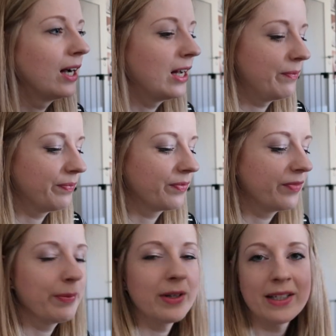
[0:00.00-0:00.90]
Ähm,
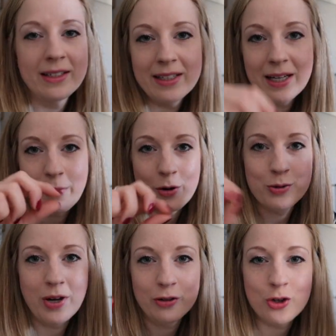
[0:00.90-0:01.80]
wenn man den dann eben auch
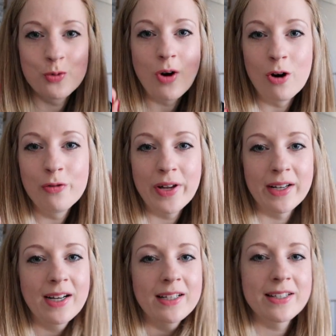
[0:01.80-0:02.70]
so an der Schnur
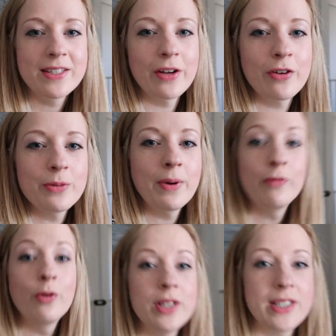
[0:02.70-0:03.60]
aufhängen kann. Ich zeige euch
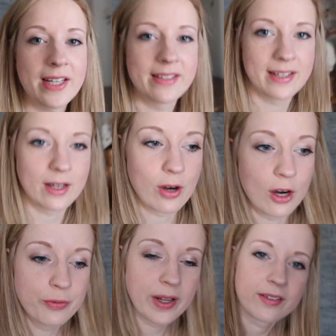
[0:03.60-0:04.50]
mal, wo ich den dann auch
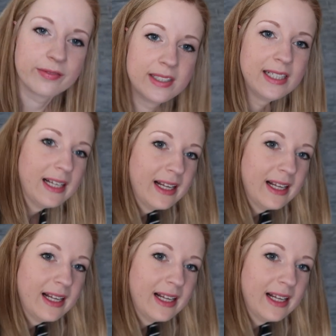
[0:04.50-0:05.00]
aufhängen will.